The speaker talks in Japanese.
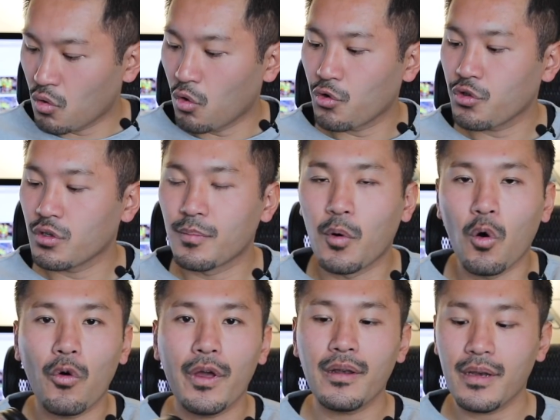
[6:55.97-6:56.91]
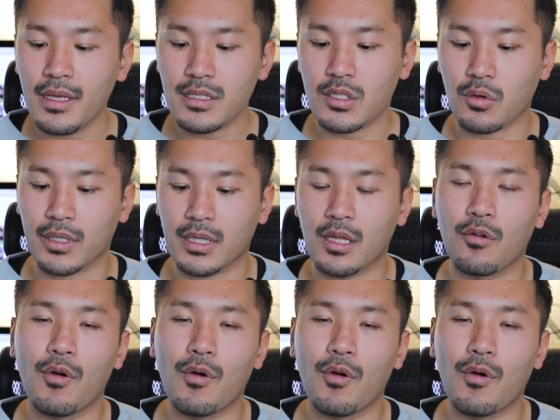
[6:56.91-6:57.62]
こういう望遠レンズとかって